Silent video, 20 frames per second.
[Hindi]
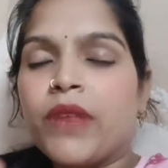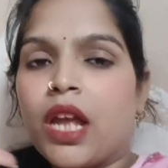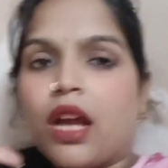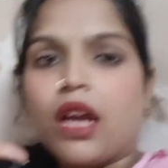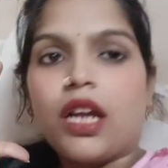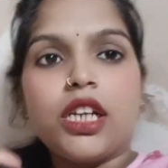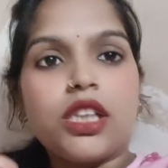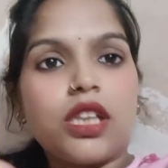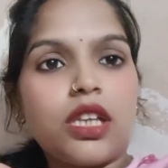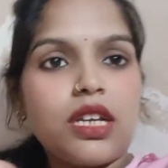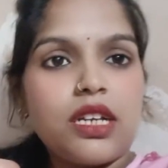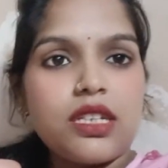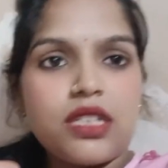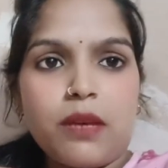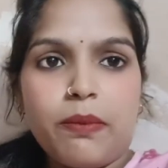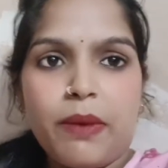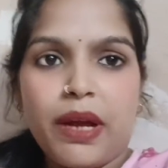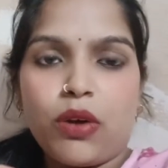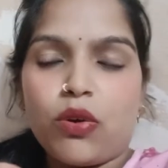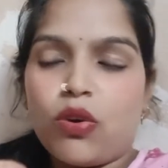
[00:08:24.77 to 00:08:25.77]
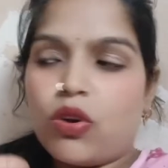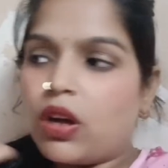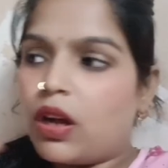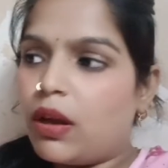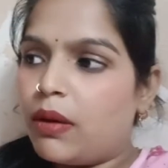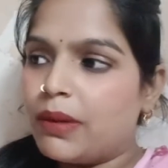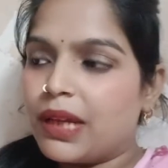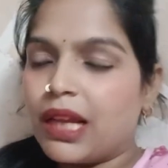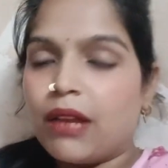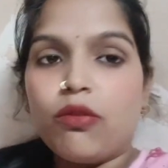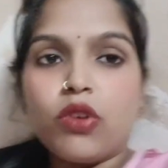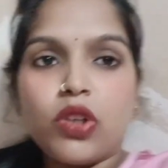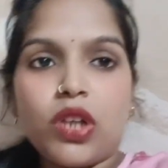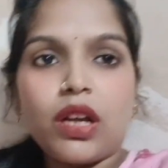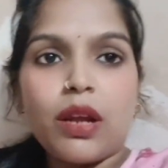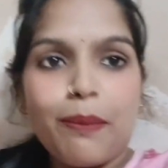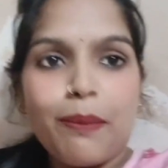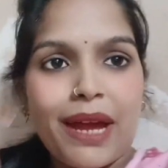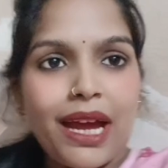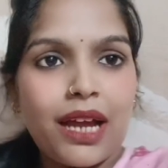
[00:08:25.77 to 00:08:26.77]
इतना सा मैंगो का मतलब वो था कि
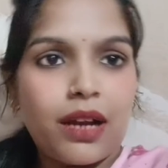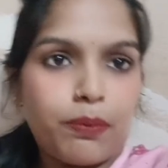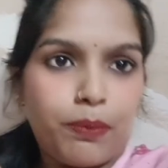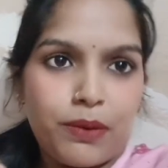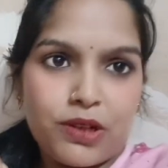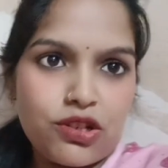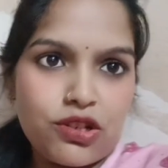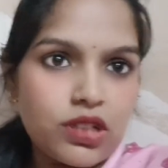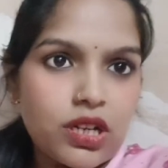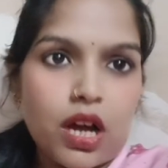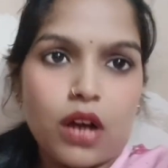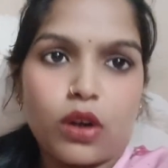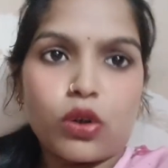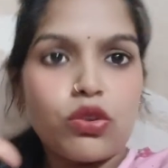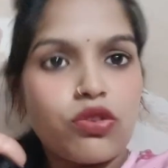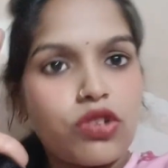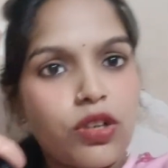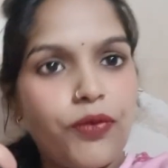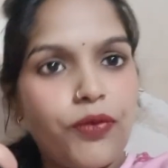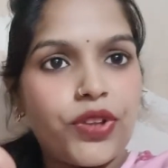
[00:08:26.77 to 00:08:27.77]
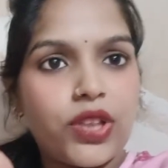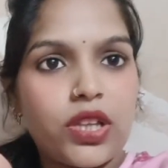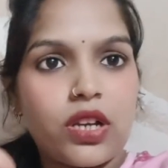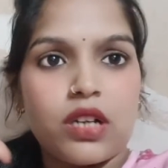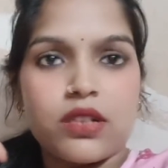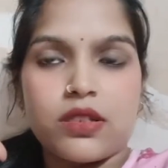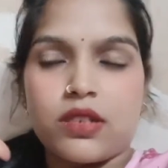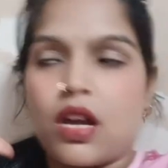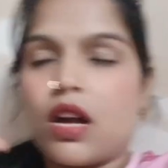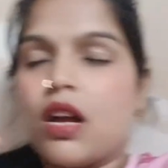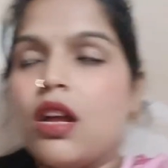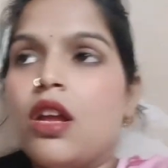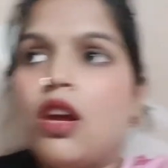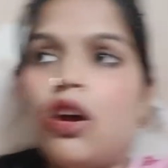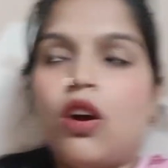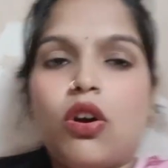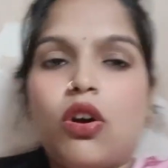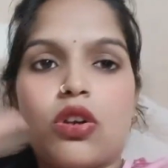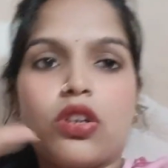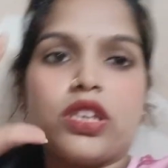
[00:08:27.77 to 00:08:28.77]
बैग पीछे टांग लो सिर्फ इतना सा
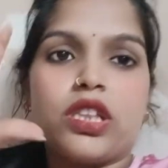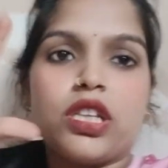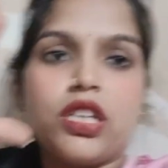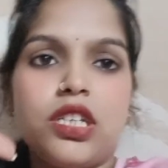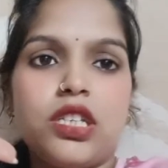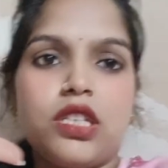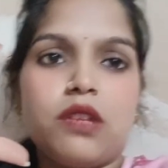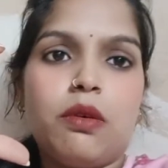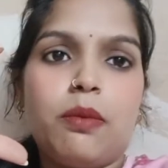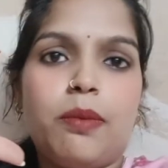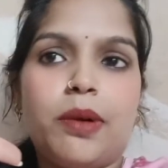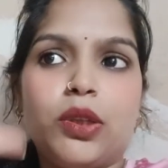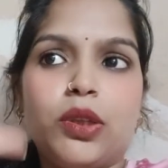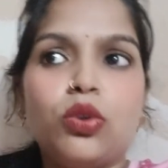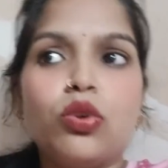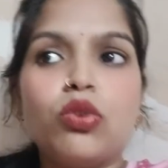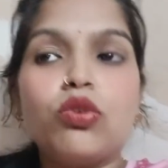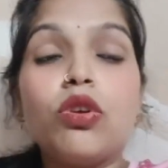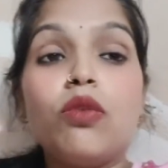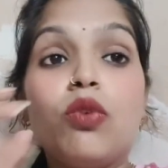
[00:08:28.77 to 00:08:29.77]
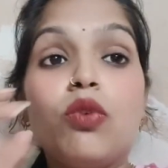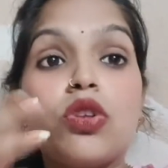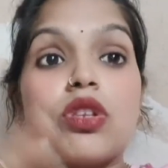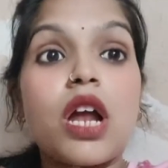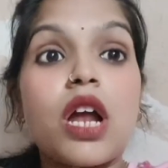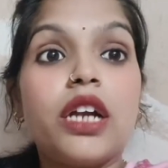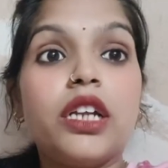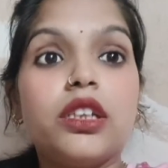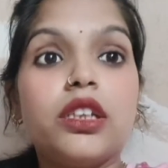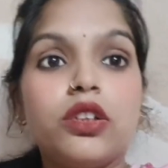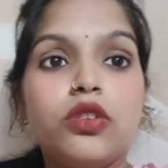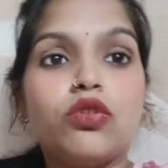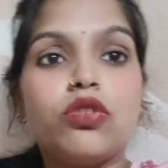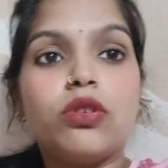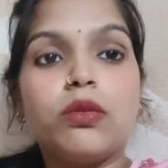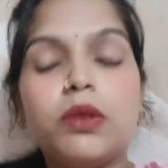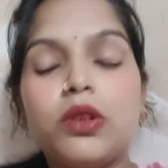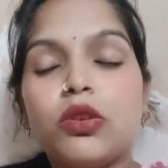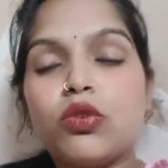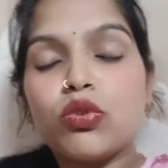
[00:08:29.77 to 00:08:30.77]
और इतनी सी वो बंदूक से वो साढ़े तीन सौ
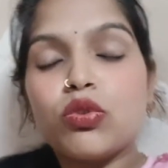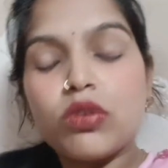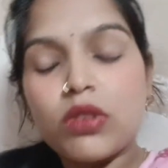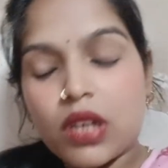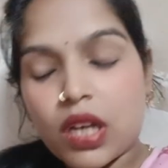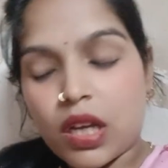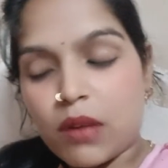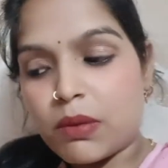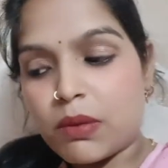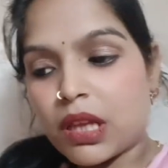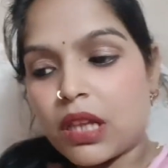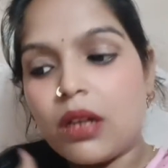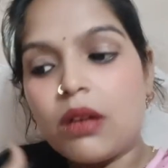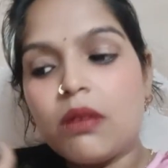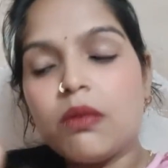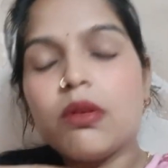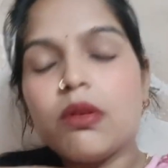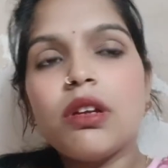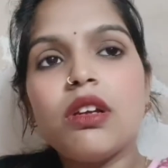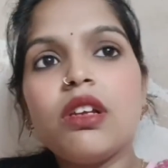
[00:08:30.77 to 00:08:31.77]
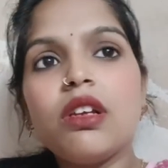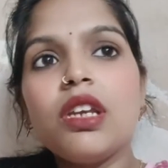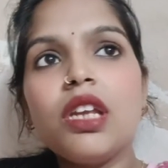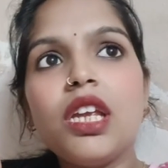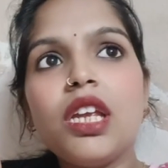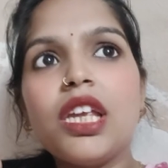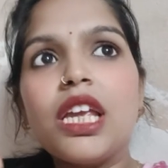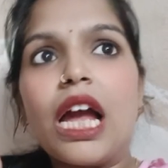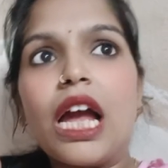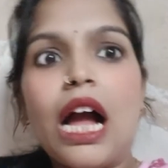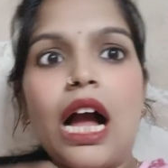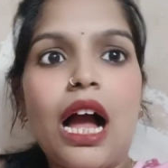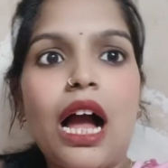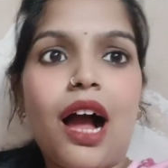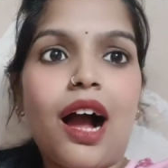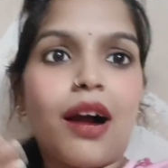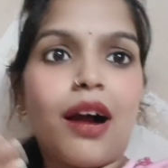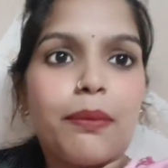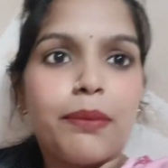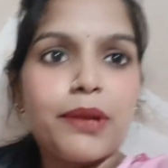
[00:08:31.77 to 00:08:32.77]
में सुन के ही मतलब अरे क्या
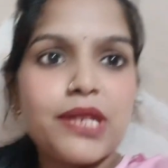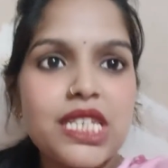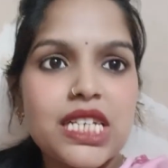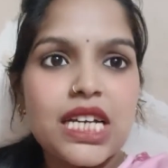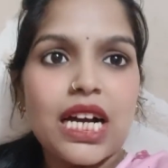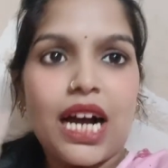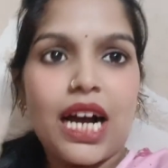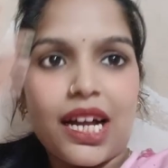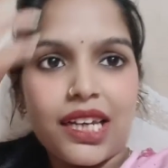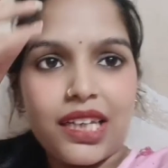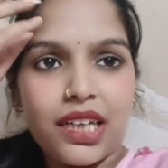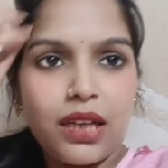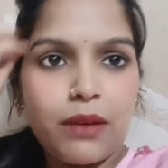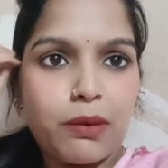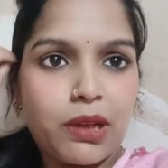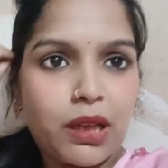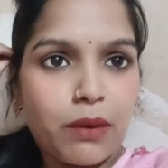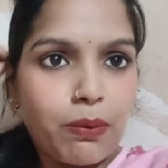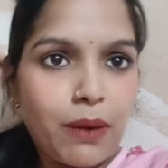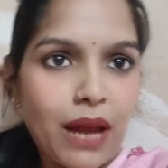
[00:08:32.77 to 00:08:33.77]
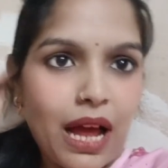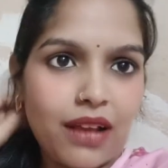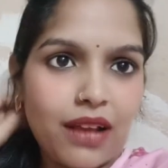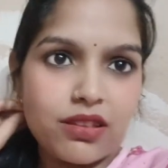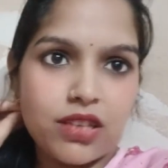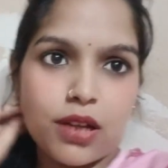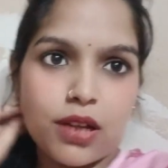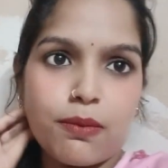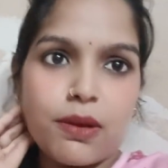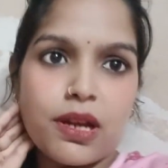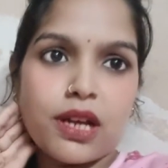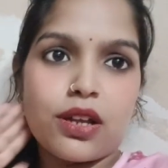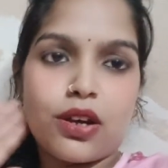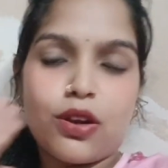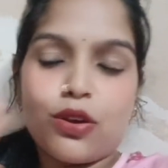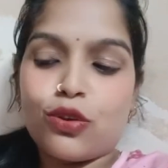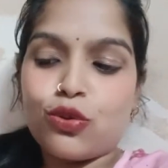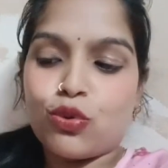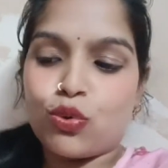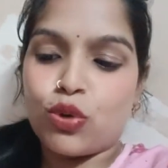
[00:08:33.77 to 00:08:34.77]
पिचकारी मतलब प्लास्टिक बेच रहे हो
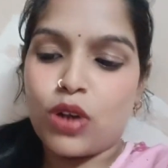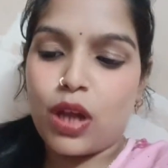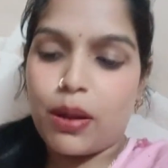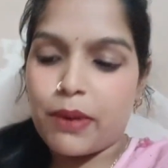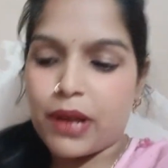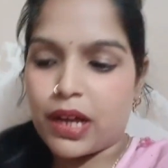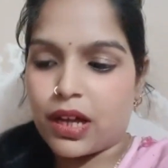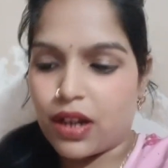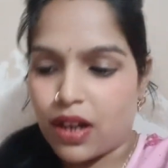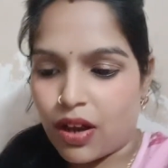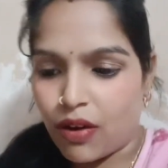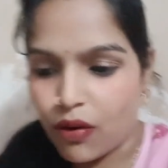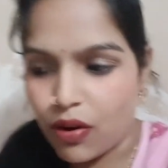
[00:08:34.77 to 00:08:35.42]
सोना बेच रहे हो